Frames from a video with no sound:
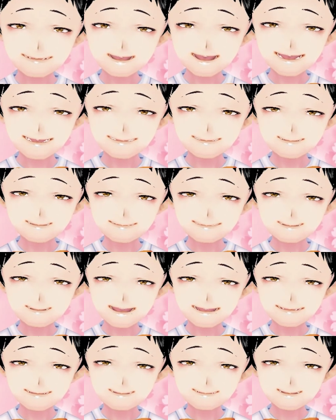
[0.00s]
今週の競
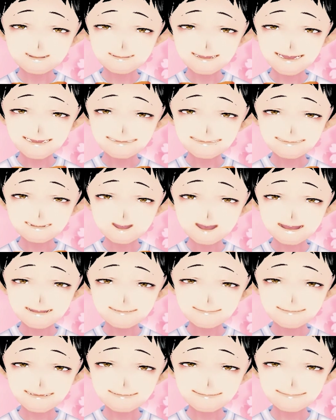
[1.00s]
馬部の予想は以上
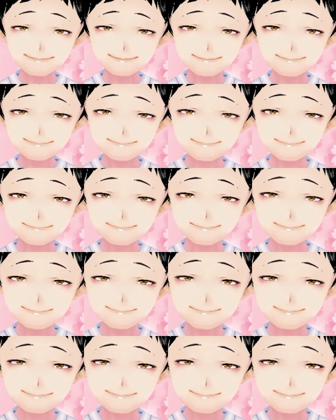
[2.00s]
となります。